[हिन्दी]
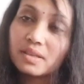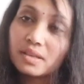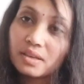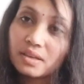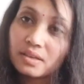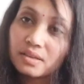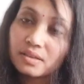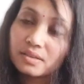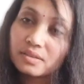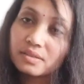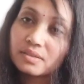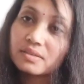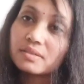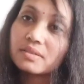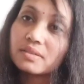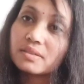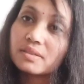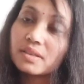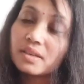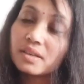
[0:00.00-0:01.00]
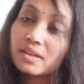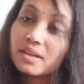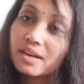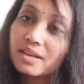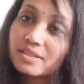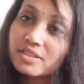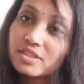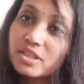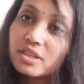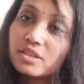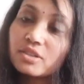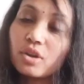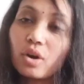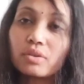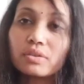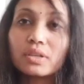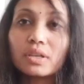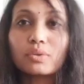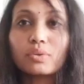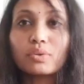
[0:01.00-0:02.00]
ये एक अच्छे
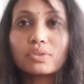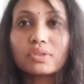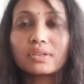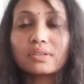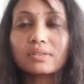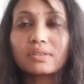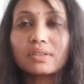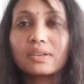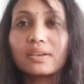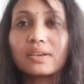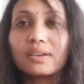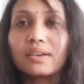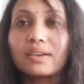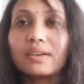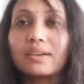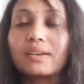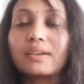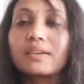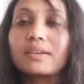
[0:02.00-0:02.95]
डॉक्टर हो सकते हैं